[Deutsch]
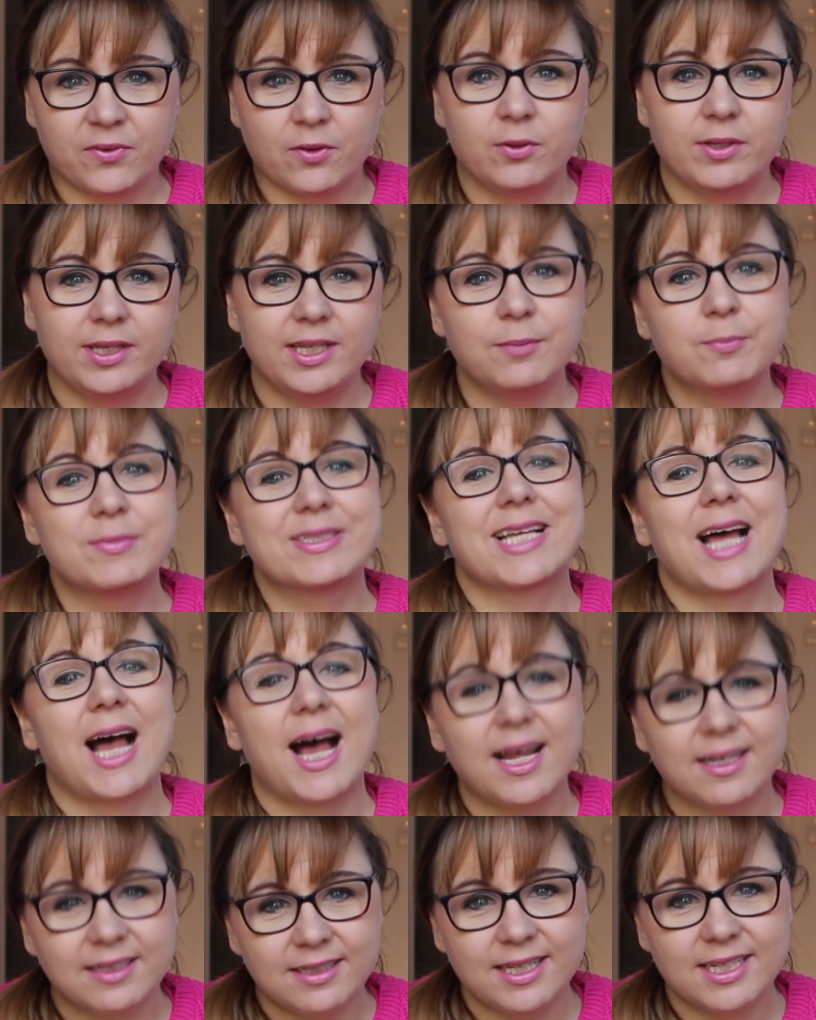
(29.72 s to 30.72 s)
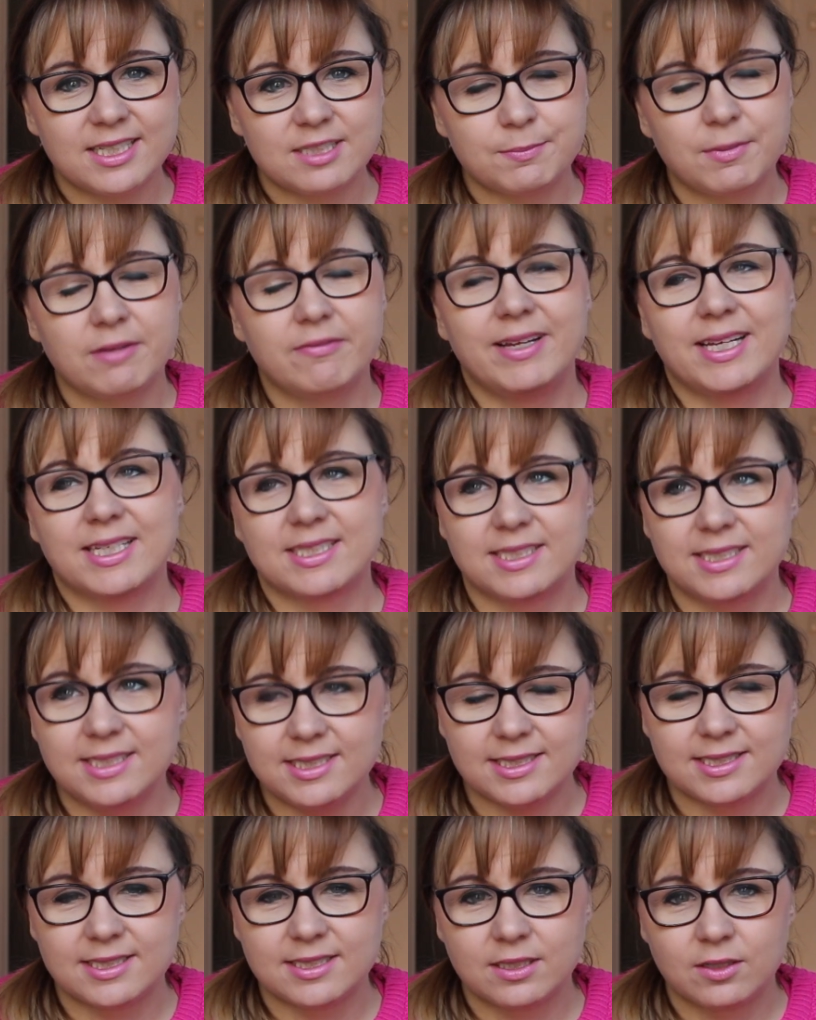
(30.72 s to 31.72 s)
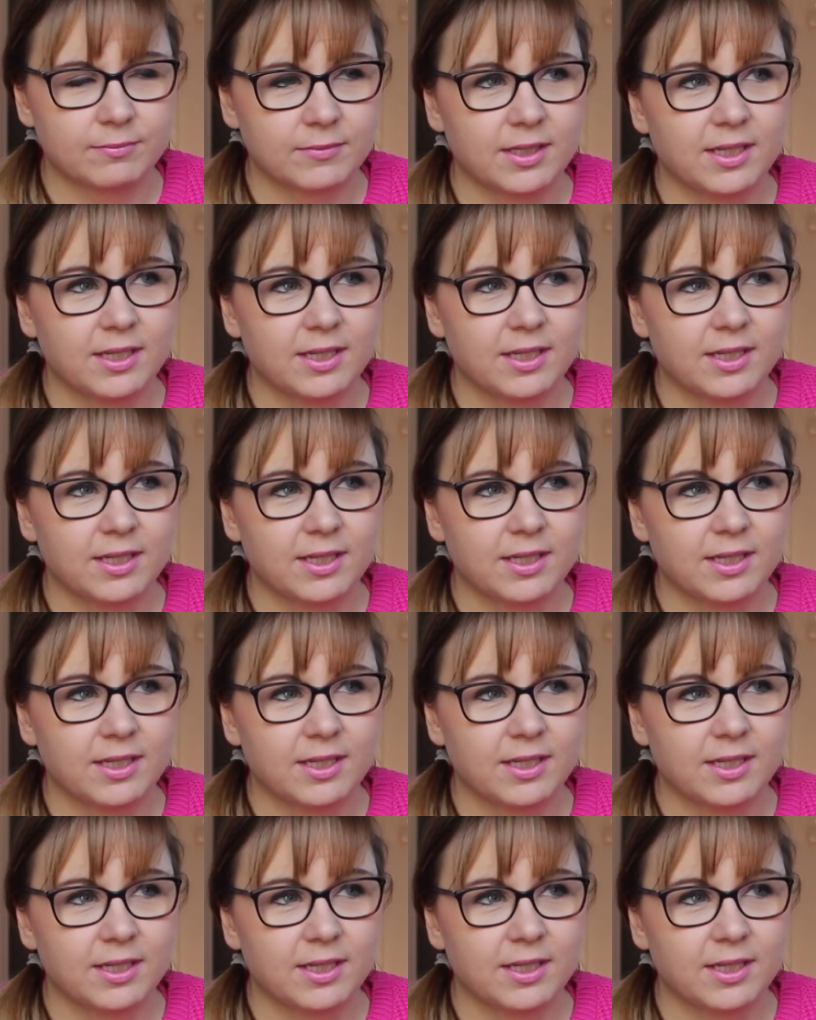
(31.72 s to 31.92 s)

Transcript: Und ich muss raten erstmal, wer es ist.